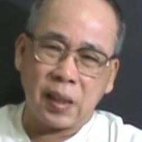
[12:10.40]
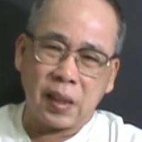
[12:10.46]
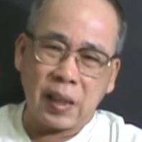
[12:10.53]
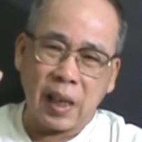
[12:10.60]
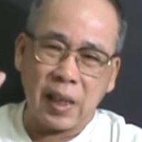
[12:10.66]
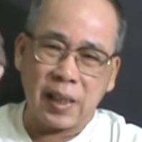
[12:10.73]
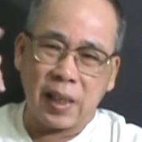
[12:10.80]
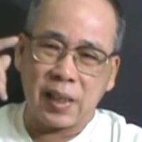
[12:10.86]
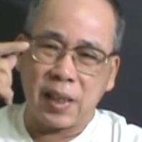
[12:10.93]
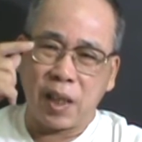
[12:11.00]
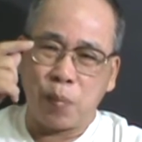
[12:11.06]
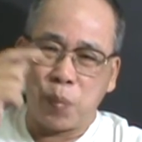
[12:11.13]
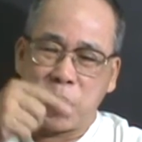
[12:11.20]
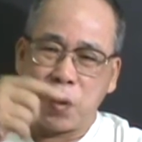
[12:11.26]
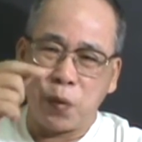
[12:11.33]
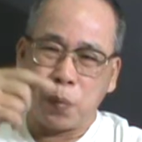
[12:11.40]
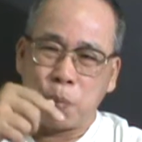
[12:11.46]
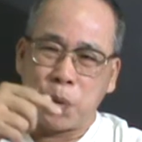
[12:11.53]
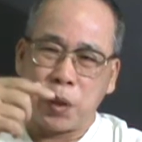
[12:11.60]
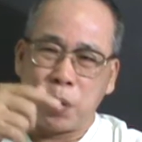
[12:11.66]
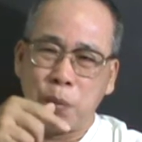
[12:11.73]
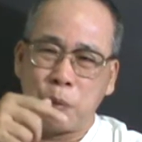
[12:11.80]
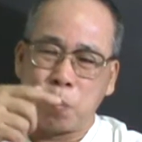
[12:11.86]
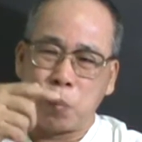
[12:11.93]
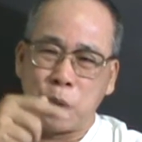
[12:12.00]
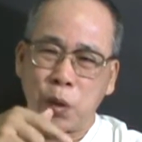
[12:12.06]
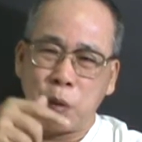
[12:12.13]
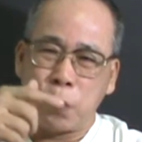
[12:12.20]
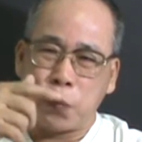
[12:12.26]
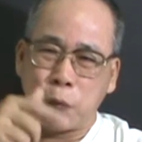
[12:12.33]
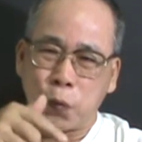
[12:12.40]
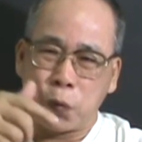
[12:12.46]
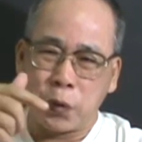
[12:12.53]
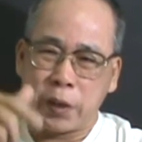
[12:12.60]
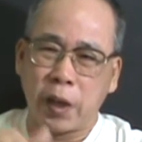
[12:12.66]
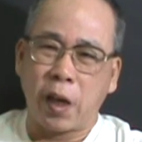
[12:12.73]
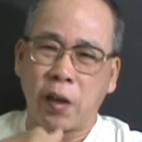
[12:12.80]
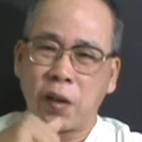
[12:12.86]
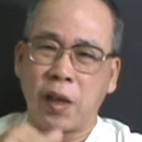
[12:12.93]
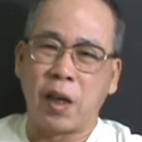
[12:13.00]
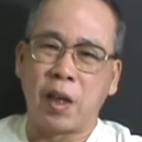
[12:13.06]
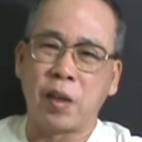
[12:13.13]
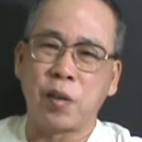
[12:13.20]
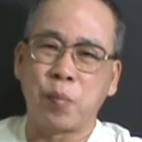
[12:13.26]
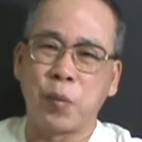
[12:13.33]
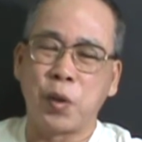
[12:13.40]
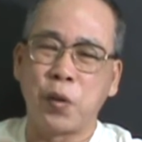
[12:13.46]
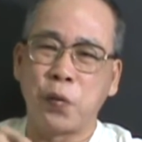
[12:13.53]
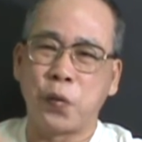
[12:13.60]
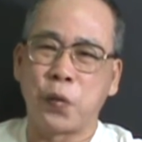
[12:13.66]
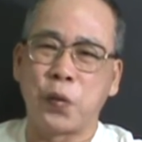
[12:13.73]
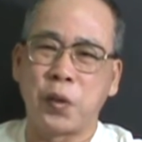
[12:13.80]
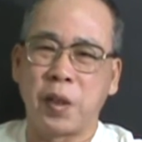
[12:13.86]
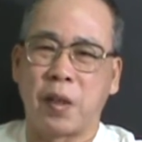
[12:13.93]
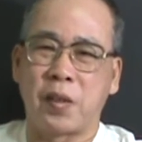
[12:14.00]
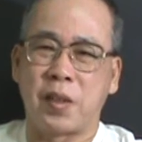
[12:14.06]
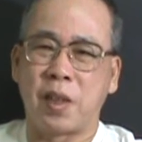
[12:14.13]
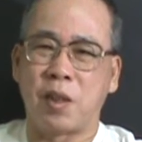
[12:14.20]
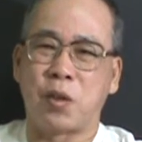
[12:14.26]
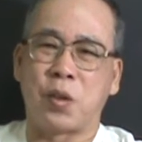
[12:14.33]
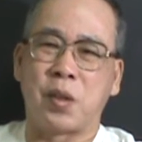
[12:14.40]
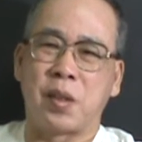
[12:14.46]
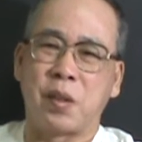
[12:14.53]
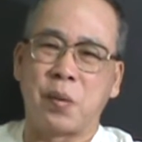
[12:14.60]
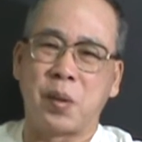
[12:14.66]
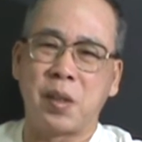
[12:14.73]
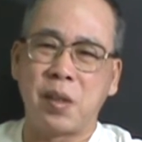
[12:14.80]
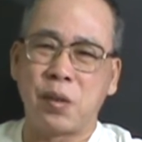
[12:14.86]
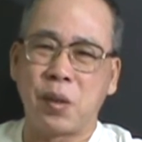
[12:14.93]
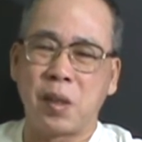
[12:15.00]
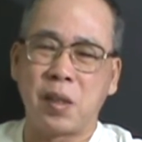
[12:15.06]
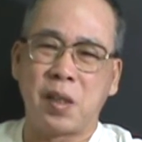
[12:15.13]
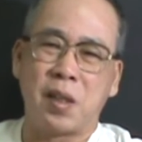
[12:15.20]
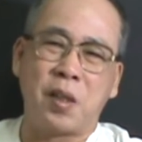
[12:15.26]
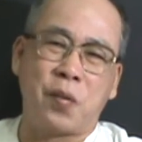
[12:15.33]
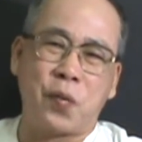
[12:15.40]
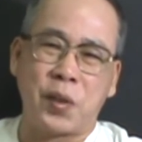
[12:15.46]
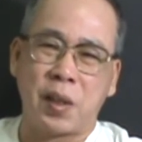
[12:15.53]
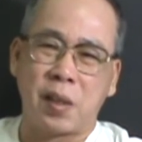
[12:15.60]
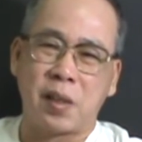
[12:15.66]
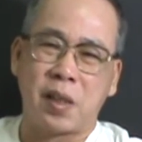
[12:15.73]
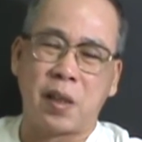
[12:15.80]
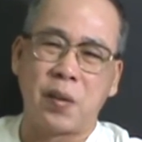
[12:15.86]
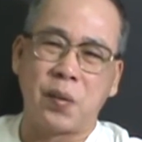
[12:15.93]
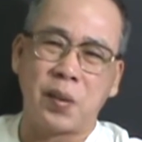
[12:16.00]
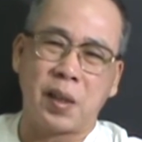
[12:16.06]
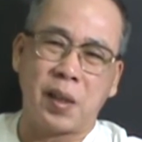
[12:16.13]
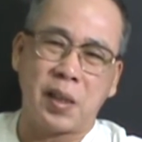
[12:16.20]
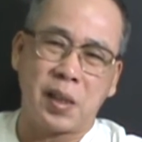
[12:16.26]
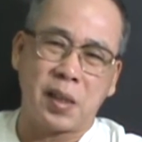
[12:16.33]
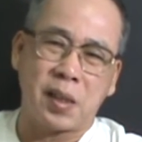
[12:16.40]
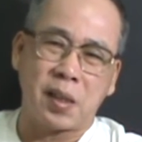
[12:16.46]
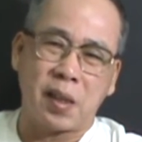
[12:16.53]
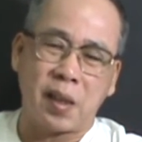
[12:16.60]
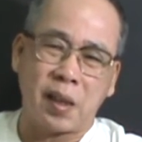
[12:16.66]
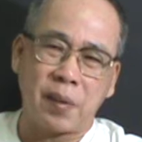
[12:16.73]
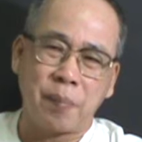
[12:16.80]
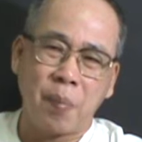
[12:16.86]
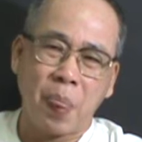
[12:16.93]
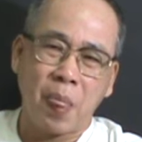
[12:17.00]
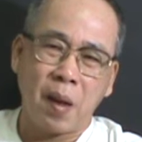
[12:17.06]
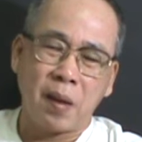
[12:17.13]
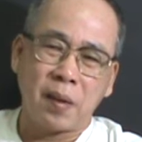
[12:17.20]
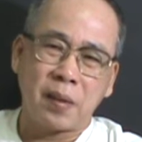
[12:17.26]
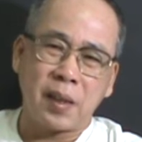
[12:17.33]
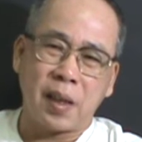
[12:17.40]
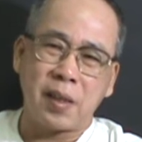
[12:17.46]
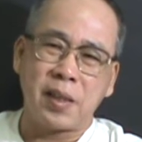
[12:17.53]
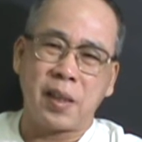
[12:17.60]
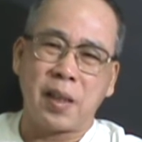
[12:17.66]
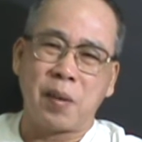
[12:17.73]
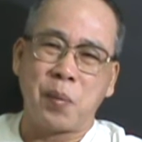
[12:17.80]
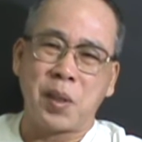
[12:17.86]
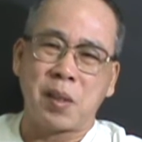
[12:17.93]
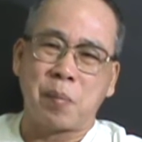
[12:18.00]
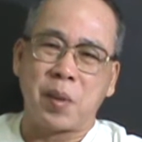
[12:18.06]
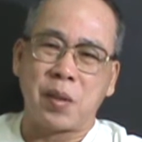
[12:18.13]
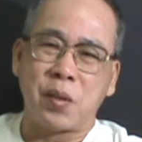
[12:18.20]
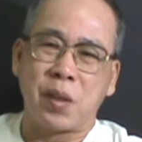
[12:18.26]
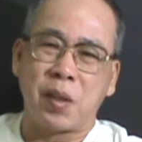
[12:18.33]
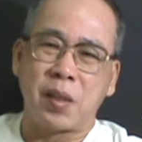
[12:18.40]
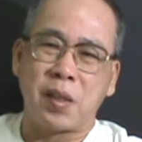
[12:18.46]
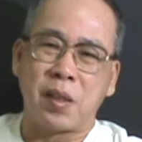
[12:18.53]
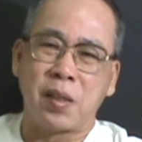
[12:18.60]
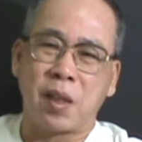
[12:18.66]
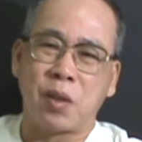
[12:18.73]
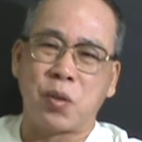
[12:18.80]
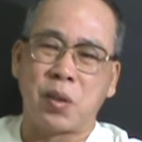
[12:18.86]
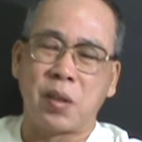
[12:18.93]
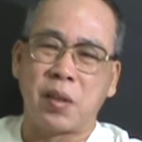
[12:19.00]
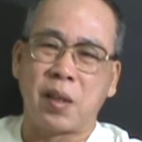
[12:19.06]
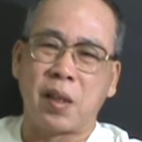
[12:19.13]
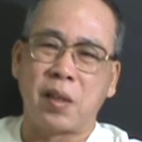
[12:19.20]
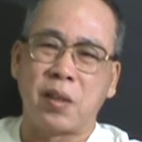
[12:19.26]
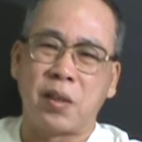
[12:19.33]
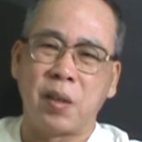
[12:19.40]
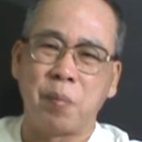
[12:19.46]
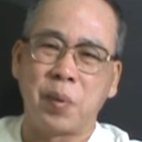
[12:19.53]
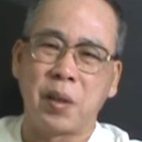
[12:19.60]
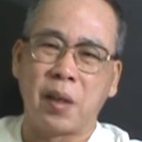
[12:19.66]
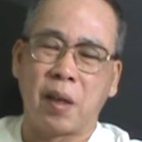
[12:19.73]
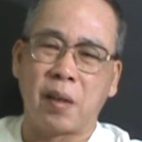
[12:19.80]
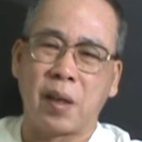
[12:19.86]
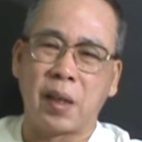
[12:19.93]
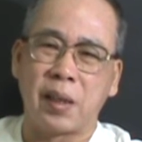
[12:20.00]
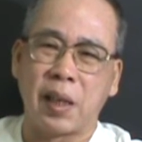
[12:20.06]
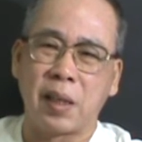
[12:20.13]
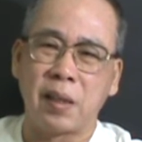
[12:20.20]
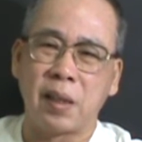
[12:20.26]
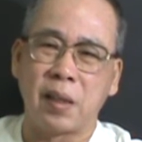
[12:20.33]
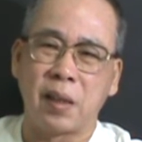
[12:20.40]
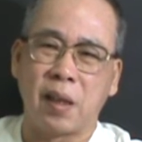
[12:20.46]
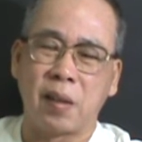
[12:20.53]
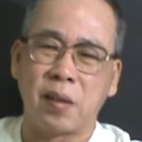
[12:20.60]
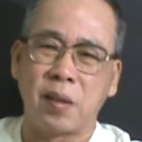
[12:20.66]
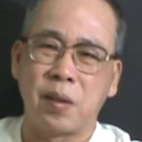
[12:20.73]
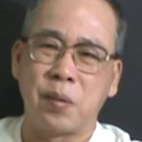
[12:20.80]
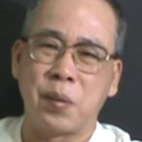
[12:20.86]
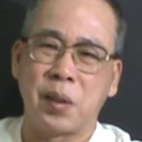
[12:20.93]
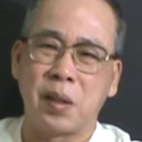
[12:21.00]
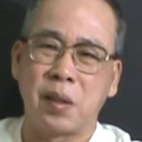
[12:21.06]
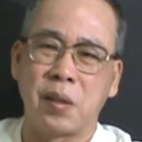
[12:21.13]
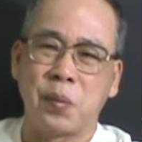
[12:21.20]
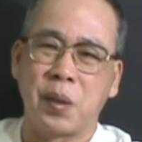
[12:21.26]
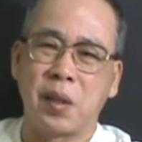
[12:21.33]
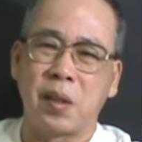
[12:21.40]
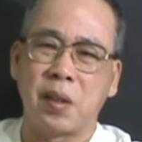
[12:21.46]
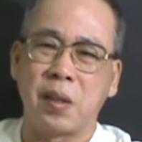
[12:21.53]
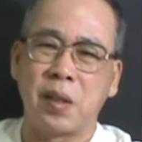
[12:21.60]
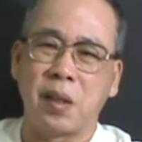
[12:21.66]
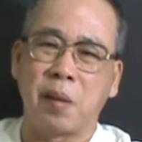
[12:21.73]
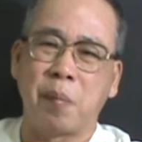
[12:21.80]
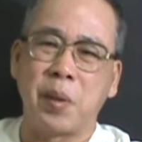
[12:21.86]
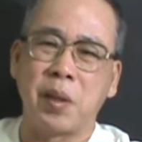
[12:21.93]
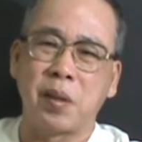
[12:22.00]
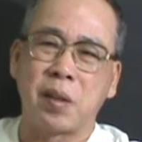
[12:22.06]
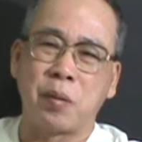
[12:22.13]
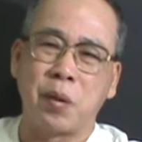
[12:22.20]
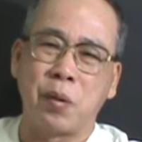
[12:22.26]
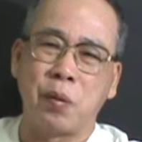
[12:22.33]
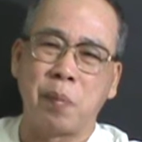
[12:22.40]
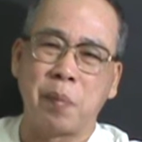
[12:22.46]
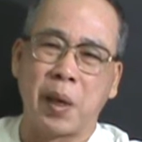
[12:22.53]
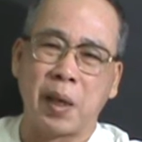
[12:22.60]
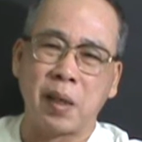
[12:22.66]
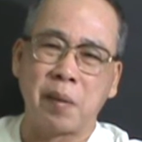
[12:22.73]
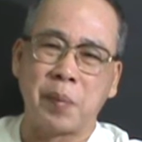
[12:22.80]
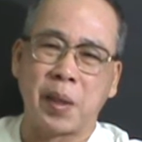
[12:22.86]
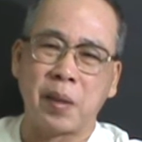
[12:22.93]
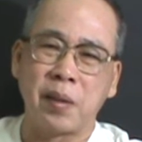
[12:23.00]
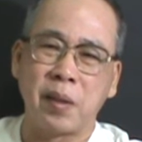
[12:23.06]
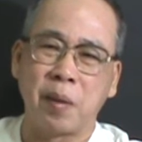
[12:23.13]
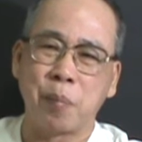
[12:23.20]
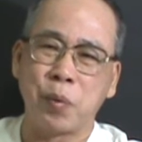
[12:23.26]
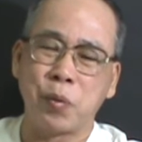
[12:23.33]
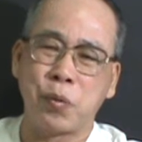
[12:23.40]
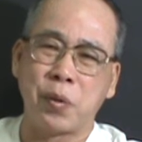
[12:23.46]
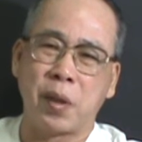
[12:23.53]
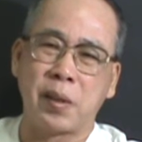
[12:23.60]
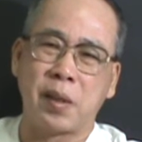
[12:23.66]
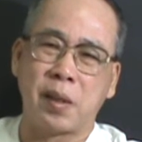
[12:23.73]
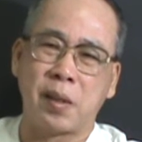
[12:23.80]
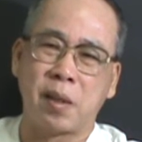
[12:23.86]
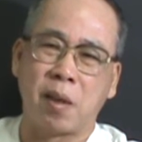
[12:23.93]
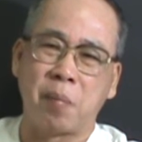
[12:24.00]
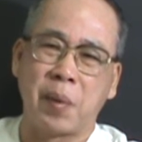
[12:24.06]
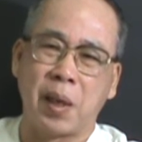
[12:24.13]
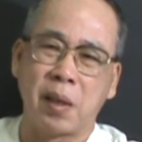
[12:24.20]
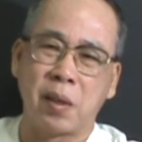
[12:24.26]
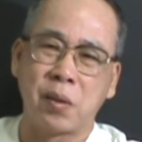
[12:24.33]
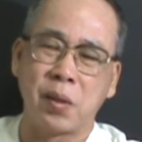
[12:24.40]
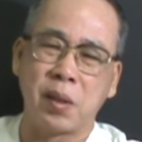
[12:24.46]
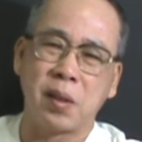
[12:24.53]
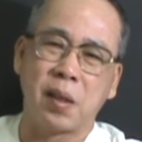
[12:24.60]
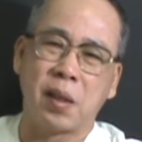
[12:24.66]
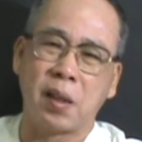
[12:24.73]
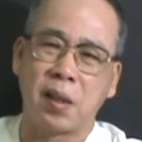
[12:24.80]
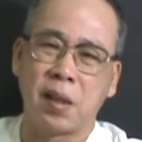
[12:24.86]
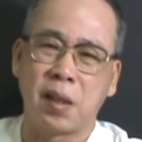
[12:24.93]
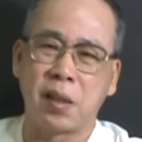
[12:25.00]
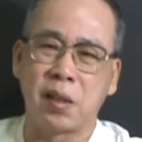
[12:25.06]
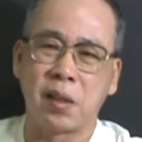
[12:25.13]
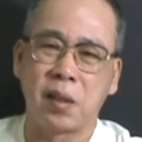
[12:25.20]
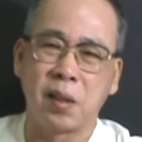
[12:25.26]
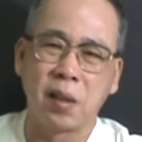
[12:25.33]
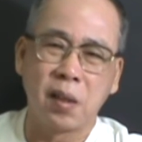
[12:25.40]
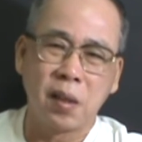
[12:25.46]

刚才讲这个《迷迷迷浮调》哈，《迷浮调》这个曲子，我是觉得是一个非常成功的例子啊。当然，现在为什么说这个曲子现在听不到了，很难听到？因为因为现在没有所谓文盲了嘛，也不需要再扫盲了，所以这个歌已经